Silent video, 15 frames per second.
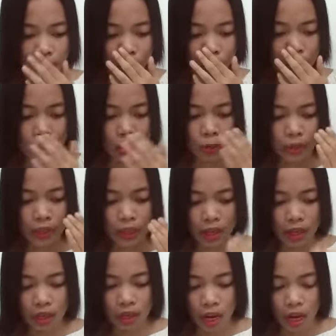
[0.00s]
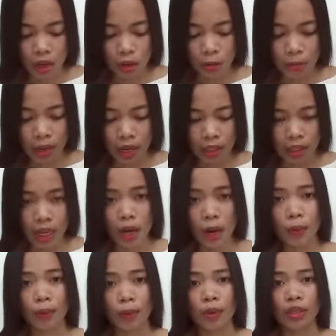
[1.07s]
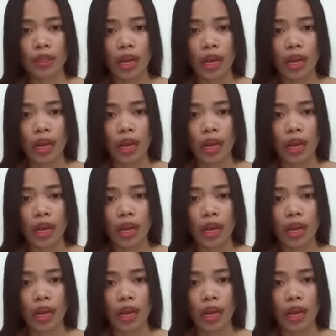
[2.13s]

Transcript: those were uh, yung mga tao,